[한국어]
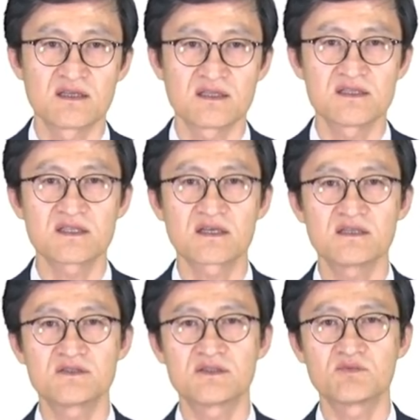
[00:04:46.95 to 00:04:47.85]

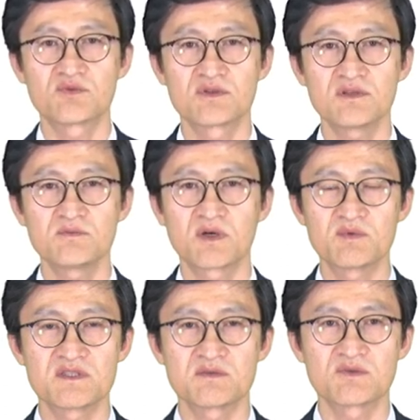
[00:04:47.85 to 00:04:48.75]
이상의 지분을
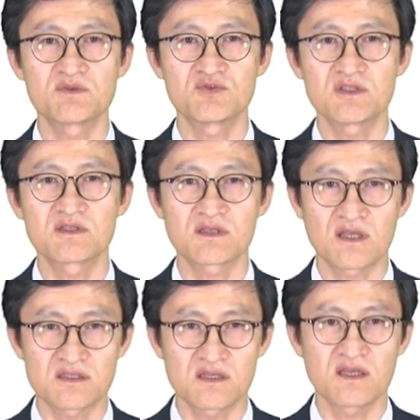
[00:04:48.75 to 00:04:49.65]
법인 지분을
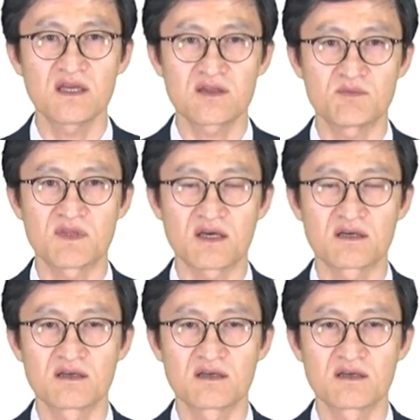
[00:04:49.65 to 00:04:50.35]
취득해야 됩니다.